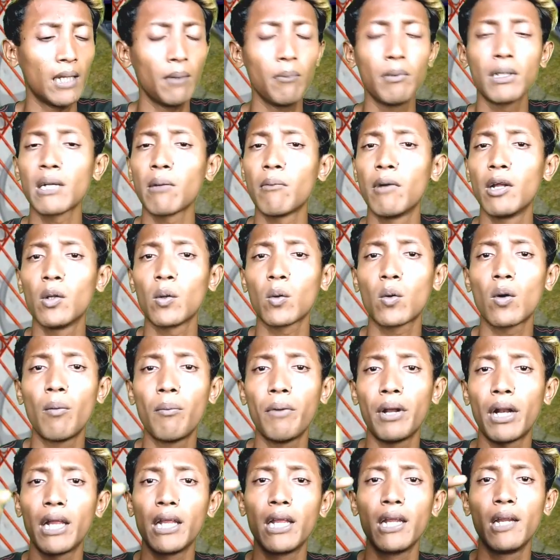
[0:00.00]
Nanti bisa bantu
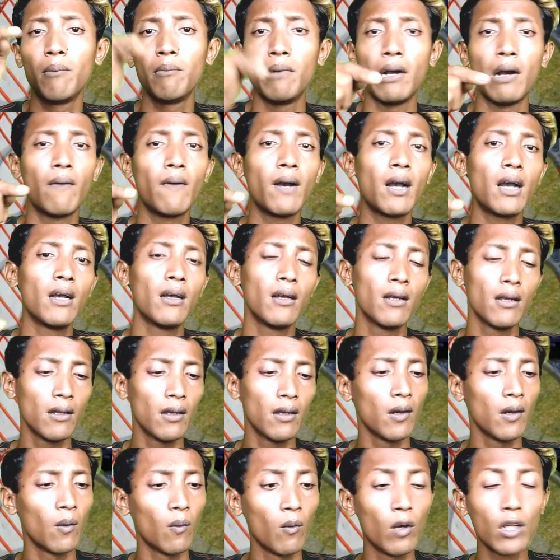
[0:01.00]
komen aja di bawah
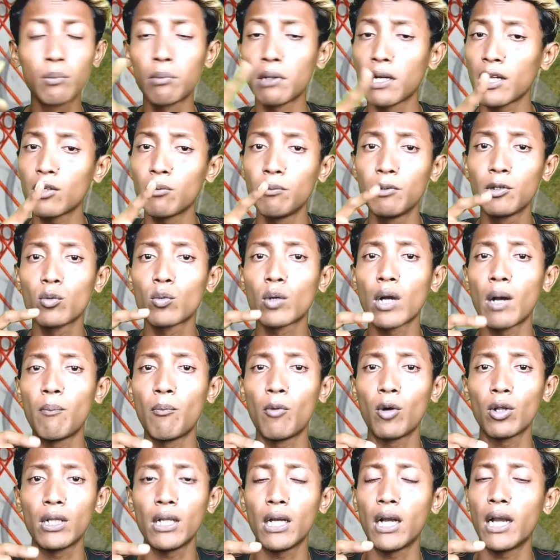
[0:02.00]
gue sebenarnya lebih suka
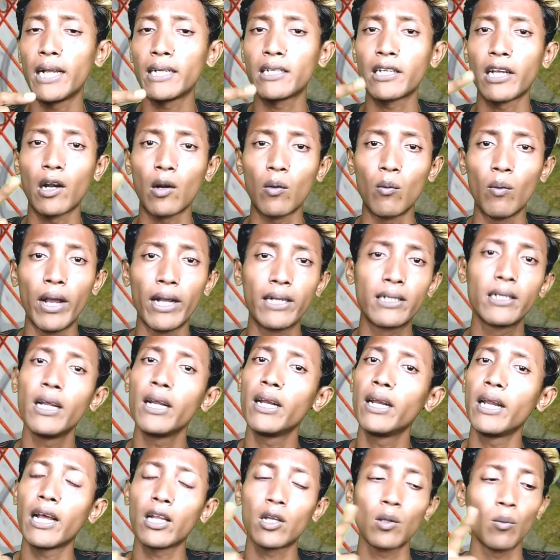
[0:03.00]
mod yang SR2
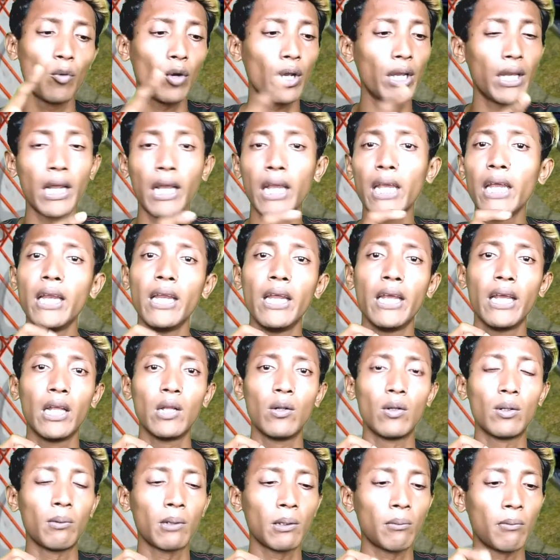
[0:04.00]
XDD atau mungkin yang ini
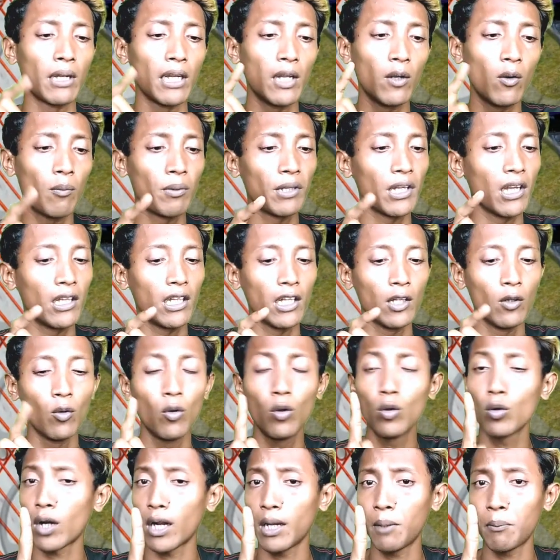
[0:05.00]
gitu teman-teman ini gue penyetin dulu
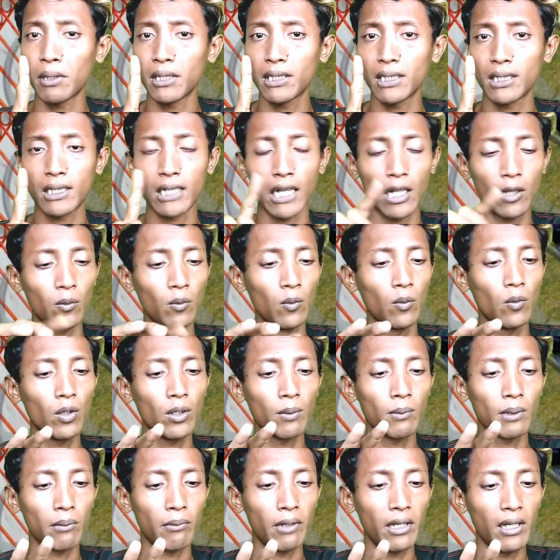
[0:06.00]
untuk animasi ke satu dulu
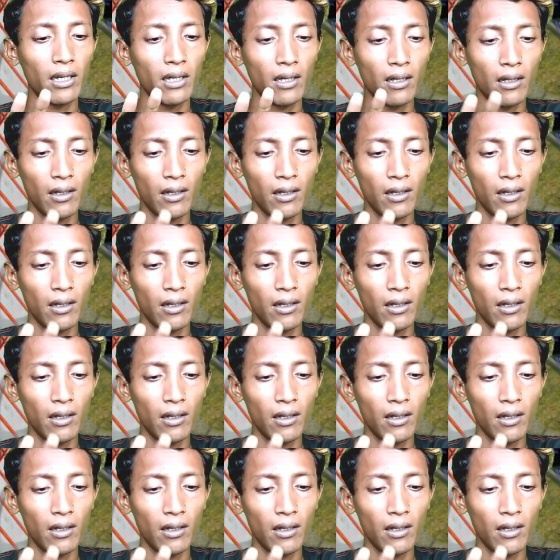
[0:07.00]
teman-teman